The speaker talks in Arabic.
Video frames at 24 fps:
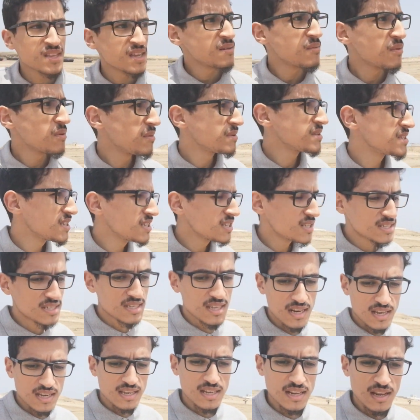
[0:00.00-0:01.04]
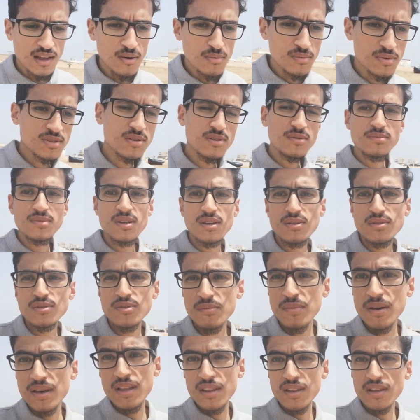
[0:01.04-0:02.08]
المهم هذه التسركيله وبغيتكم
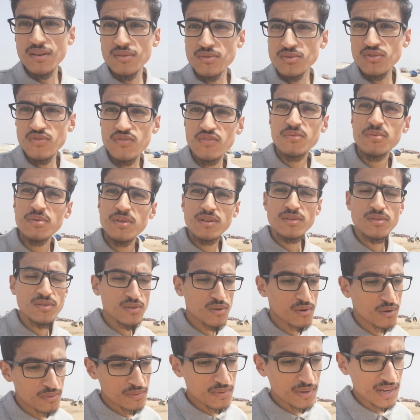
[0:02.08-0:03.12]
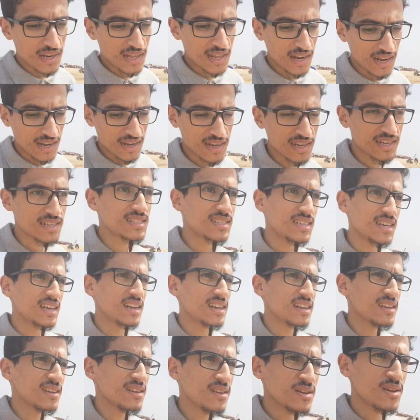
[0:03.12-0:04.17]
تخرجوا معنا وتشوفوا بان الطوموبيله راها
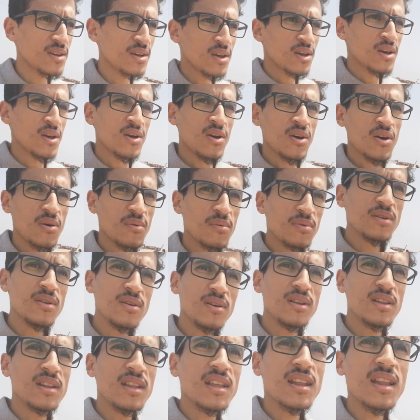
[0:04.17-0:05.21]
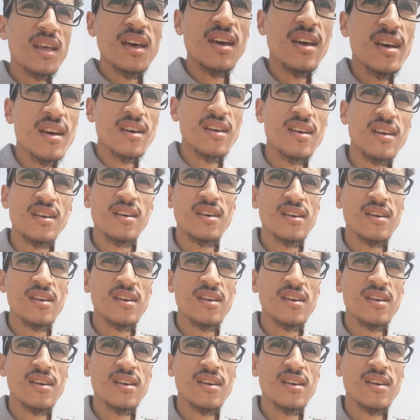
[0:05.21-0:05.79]
كتحرك وبين حنا راه